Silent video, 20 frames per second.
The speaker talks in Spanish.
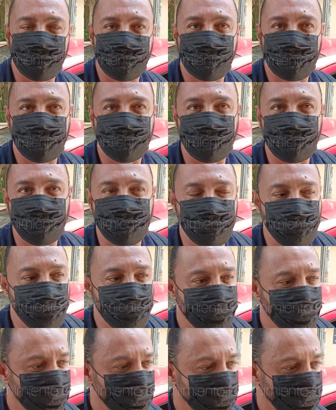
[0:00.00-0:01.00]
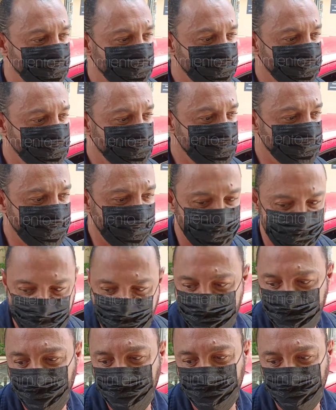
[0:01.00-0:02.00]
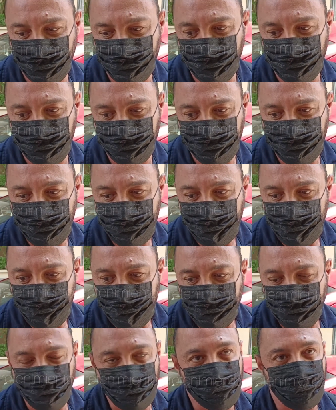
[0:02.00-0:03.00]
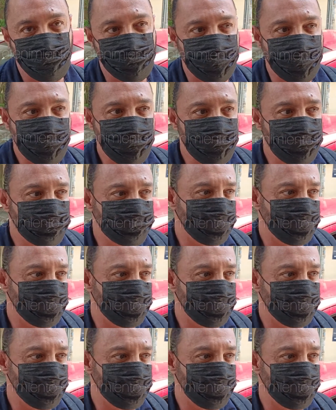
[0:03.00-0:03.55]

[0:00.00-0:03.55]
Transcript: Eh, no hubo contratiempos, todo estuvo bien.